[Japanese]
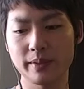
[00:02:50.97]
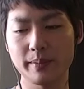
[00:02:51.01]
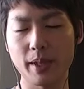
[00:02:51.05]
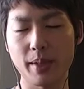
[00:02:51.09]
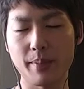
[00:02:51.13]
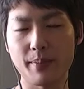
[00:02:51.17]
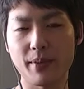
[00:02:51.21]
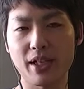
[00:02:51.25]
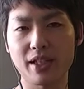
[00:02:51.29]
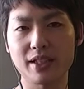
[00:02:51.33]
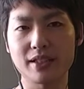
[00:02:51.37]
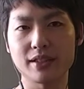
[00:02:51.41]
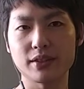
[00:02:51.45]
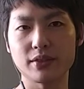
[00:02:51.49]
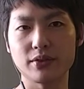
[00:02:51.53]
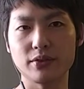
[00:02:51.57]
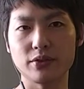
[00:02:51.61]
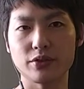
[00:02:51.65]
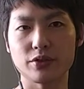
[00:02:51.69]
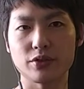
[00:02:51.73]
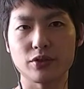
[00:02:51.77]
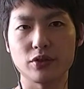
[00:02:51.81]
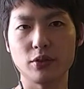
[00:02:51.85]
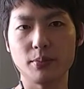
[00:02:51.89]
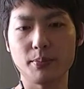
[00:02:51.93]
まあマックス
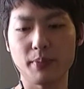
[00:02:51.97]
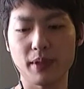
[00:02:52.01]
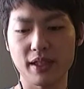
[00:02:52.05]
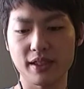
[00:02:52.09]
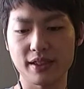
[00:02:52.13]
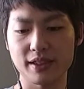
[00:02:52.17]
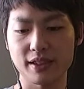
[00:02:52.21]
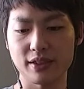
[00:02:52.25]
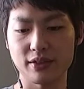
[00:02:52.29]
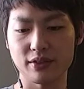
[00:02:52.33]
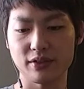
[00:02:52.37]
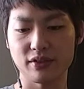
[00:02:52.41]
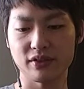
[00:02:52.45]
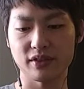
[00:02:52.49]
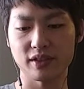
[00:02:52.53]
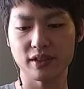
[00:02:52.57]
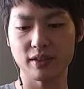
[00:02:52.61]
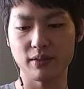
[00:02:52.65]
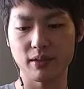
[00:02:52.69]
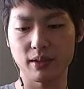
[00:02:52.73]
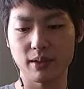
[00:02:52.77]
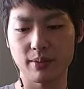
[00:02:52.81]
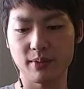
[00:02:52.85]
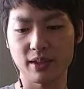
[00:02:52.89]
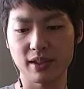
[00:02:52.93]
ごじゅうごパーセント って
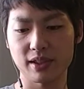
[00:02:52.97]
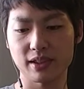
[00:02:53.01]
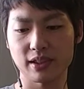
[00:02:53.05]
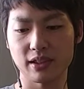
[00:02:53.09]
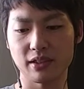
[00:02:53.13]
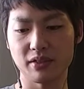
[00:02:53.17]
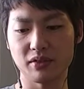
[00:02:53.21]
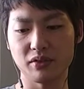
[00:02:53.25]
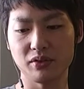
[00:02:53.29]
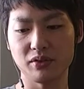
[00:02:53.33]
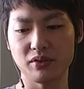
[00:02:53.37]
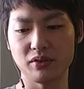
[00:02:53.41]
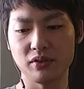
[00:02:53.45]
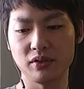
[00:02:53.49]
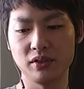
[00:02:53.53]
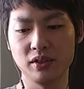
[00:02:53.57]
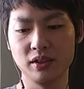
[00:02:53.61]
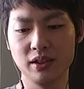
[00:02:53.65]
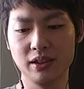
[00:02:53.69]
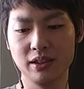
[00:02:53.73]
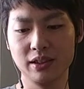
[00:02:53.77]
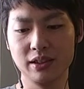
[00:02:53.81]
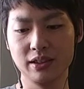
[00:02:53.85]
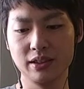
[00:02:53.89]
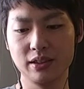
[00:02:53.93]
言われますけど、
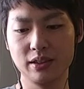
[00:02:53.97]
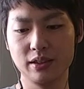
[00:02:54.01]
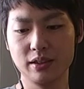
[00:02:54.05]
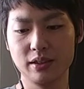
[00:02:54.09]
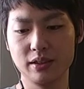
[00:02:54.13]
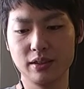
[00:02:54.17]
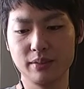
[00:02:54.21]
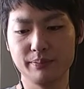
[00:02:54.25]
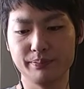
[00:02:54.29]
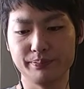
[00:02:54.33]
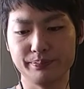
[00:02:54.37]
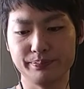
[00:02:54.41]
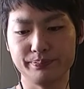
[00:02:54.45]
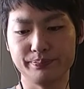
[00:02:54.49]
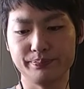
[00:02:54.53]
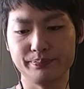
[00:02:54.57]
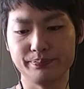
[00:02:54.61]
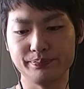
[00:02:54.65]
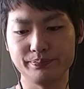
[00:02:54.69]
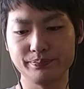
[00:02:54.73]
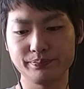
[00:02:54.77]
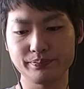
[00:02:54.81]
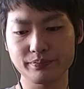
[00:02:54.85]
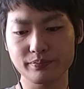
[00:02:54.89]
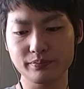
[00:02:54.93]
う
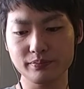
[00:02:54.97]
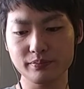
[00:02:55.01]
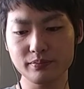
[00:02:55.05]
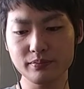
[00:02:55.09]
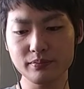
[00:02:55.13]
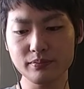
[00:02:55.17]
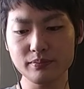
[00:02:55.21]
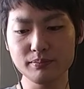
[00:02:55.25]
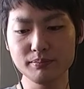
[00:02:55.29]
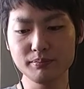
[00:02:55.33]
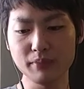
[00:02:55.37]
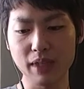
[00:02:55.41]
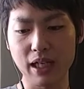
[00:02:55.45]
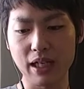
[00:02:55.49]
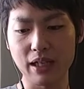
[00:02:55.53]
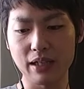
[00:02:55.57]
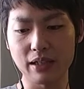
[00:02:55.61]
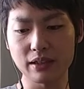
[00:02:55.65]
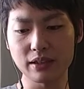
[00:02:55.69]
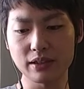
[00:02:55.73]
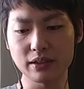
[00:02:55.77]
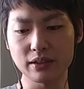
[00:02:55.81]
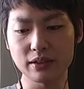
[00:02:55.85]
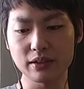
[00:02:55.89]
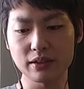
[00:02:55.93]
ん。ま
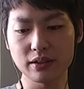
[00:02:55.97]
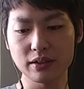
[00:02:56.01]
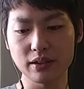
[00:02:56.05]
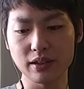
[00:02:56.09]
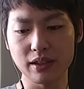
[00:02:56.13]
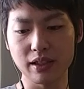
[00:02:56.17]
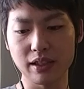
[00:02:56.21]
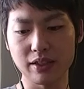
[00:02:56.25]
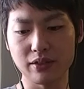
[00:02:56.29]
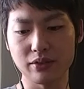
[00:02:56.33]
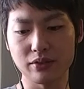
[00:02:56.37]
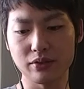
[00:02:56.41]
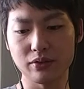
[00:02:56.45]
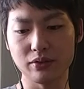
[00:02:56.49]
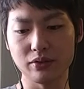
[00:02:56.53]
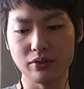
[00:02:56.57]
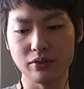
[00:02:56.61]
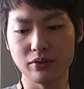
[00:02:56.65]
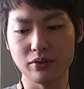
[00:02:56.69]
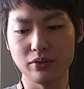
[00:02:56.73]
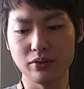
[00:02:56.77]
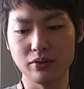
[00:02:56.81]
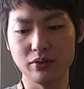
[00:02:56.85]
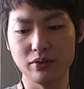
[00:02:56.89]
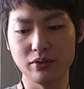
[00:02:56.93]
ああ
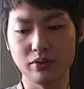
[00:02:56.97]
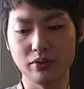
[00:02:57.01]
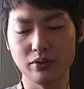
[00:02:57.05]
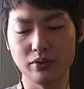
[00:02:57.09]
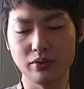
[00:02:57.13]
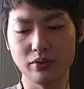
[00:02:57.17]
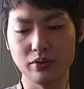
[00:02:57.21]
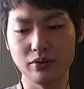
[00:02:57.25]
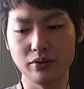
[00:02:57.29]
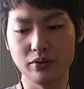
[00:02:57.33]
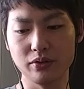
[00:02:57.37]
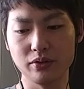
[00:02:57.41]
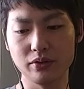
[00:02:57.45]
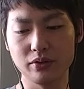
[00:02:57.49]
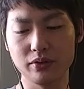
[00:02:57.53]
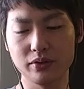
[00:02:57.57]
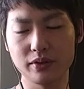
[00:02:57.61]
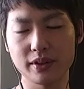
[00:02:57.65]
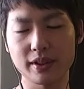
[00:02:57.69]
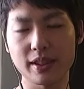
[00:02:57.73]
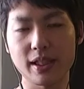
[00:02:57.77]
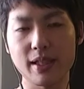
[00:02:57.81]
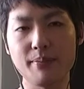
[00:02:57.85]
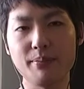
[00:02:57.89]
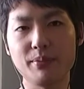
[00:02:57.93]
のー、
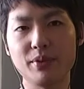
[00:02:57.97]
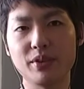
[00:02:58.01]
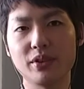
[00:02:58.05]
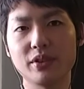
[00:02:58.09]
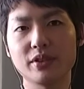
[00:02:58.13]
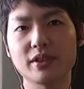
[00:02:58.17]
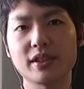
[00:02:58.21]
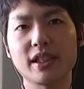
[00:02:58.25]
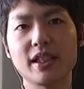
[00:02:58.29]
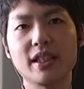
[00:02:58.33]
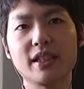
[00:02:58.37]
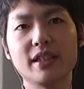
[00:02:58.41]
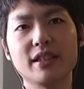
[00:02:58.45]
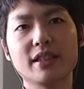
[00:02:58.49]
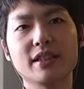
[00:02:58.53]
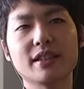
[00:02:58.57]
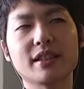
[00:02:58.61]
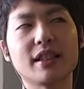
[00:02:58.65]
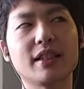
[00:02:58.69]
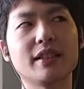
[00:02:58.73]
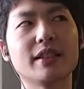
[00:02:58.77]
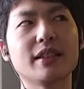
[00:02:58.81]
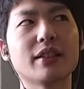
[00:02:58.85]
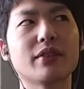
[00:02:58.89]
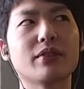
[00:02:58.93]
専門の税理士
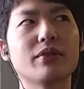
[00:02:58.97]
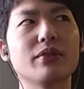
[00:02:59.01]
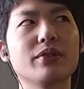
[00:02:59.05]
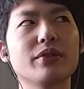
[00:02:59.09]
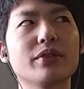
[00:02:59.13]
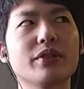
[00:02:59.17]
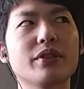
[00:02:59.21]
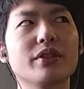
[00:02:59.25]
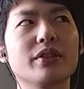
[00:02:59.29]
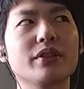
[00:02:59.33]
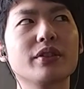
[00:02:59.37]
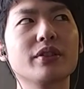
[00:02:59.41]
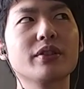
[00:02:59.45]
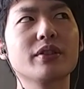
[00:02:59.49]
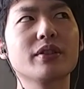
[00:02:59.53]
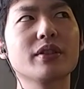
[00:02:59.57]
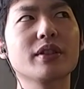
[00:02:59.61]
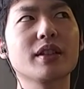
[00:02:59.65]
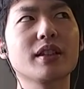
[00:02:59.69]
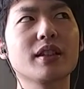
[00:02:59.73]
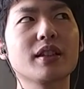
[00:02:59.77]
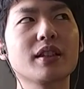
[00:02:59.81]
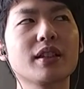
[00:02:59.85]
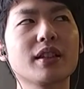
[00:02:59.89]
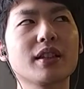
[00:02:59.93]
さんでこういう
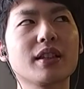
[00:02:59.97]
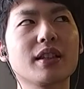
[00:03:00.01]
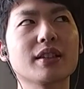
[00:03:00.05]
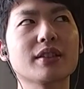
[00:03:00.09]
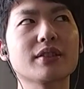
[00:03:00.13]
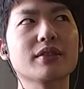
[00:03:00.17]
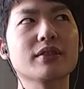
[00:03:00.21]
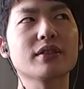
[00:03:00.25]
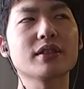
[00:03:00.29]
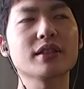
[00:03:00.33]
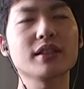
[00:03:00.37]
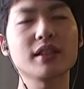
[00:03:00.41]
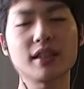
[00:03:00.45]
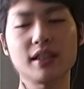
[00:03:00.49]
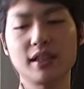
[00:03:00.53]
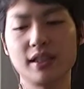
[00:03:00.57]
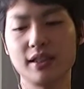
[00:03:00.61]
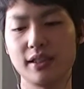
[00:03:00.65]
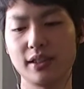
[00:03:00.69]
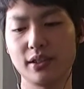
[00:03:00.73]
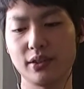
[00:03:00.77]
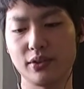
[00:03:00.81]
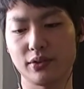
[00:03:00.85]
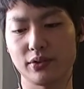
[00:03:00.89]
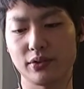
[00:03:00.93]
仮想通貨
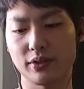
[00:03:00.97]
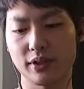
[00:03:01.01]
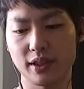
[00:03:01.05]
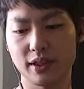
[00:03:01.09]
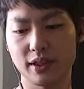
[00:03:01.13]
関連のト